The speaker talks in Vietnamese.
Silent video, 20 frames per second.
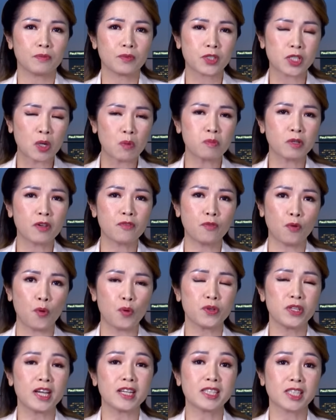trong cái vụ
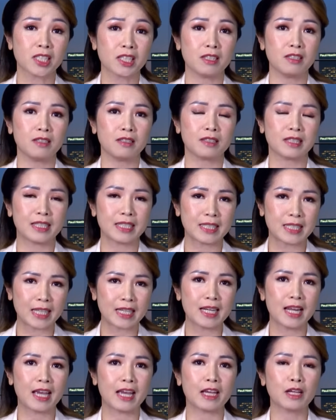dân sự thì
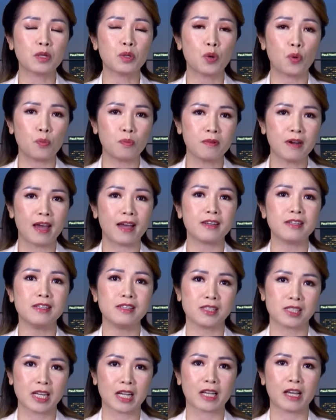chánh án cũng đã
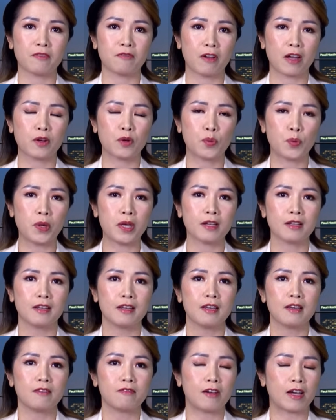đưa ra cái phán quyết
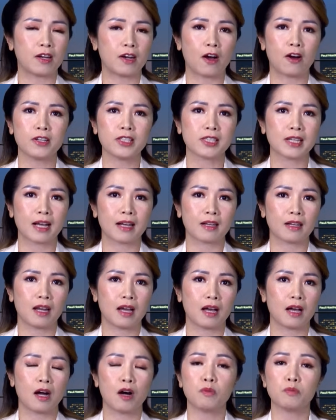và nói rằng
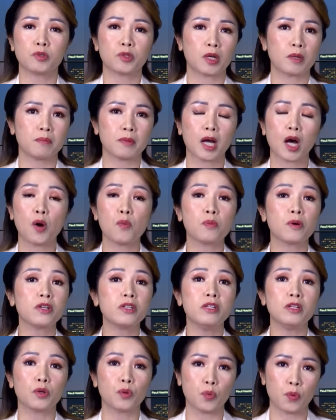là ông Trump không có
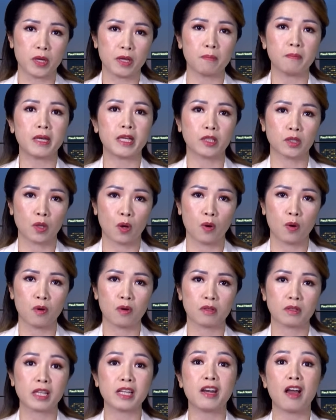được quyền miễn tố.
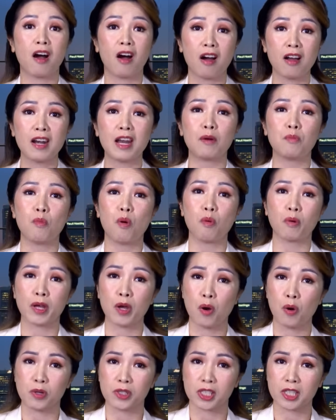Thì đó là một cái
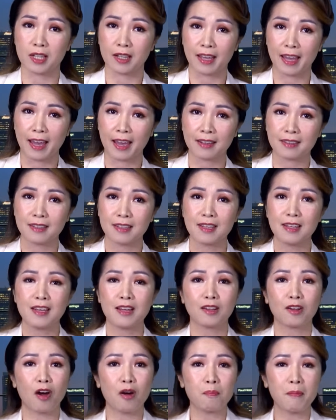hồ sơ khác.
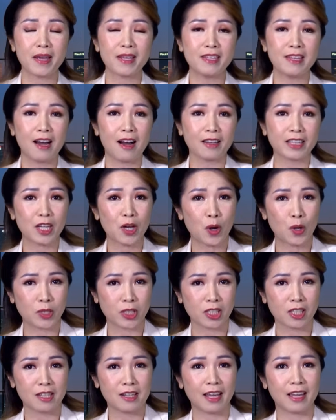Còn bây giờ cái hồ
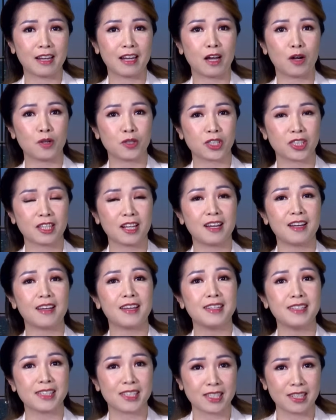sơ này là hồ sơ
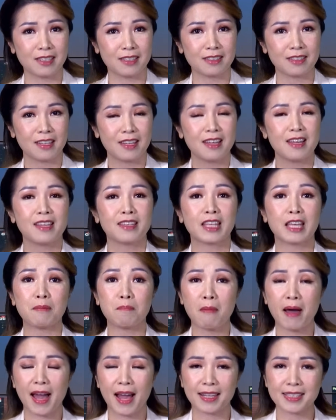hình sự, thì
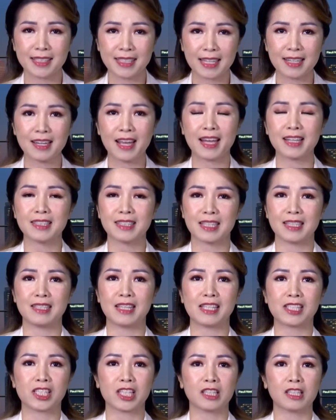bà chánh án
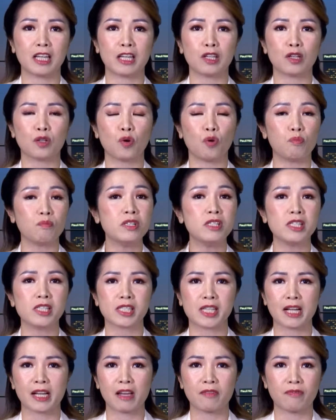Tanya Chutkan cũng đưa
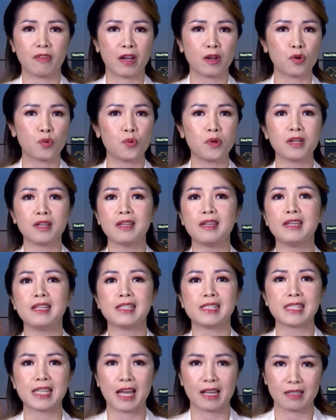ra cái phán quyết y
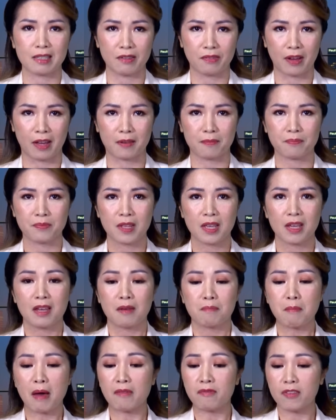chang như vậy.
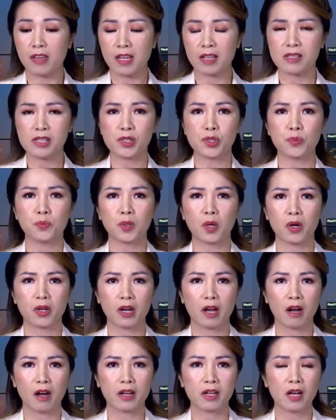Bà viết như chúng tôi
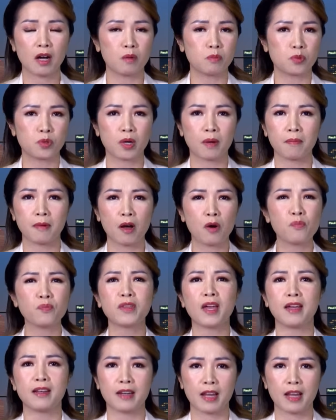nói đó, ông Trump không thể